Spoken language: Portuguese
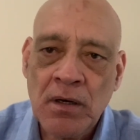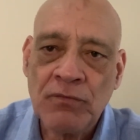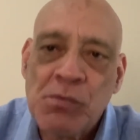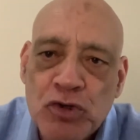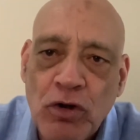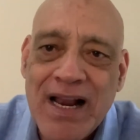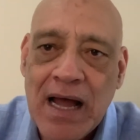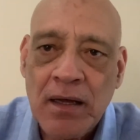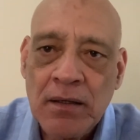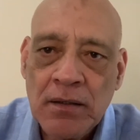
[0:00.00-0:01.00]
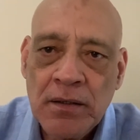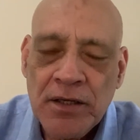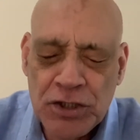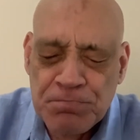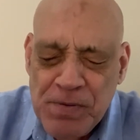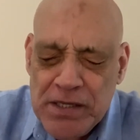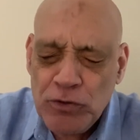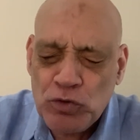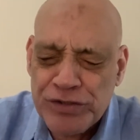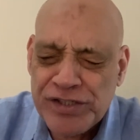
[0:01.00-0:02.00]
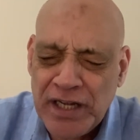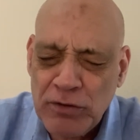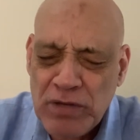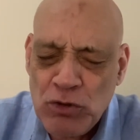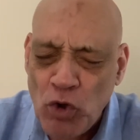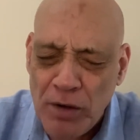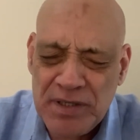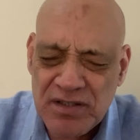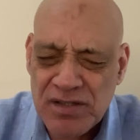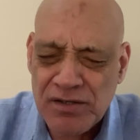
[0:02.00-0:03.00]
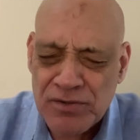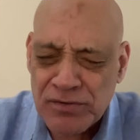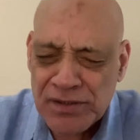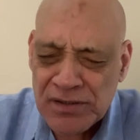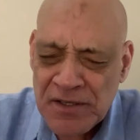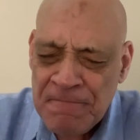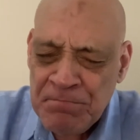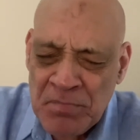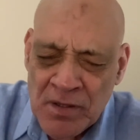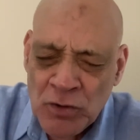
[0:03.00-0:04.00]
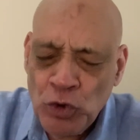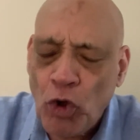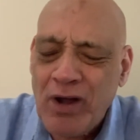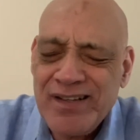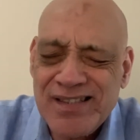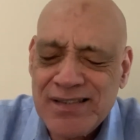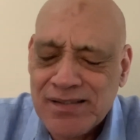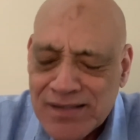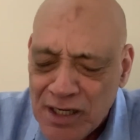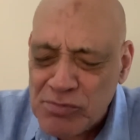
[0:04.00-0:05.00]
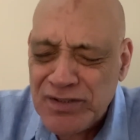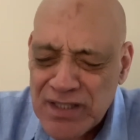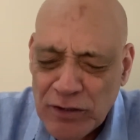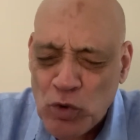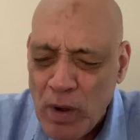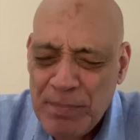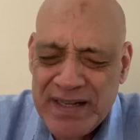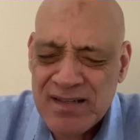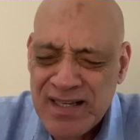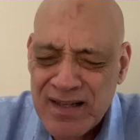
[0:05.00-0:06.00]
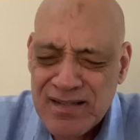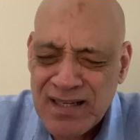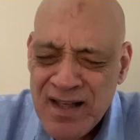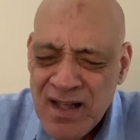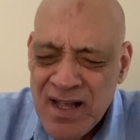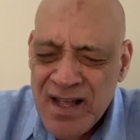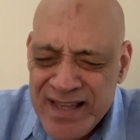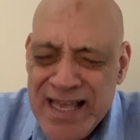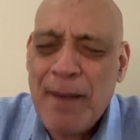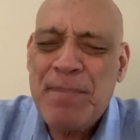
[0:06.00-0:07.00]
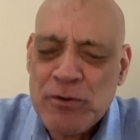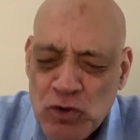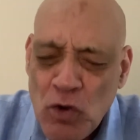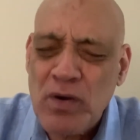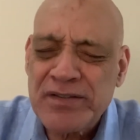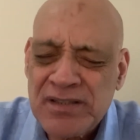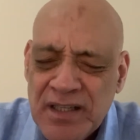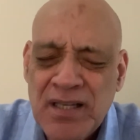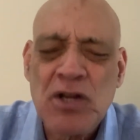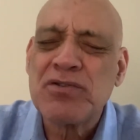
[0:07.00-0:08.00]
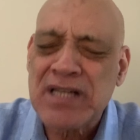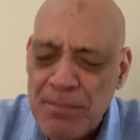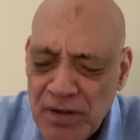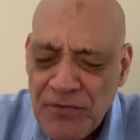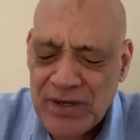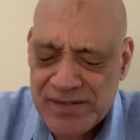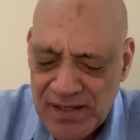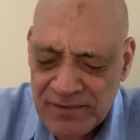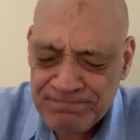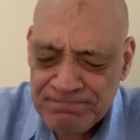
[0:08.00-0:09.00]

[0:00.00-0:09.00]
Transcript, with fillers: Vamos orar. Espírito Santo, em nome de Jesus, nós estamos na tua presença e há pessoas que não sabem o que fazer,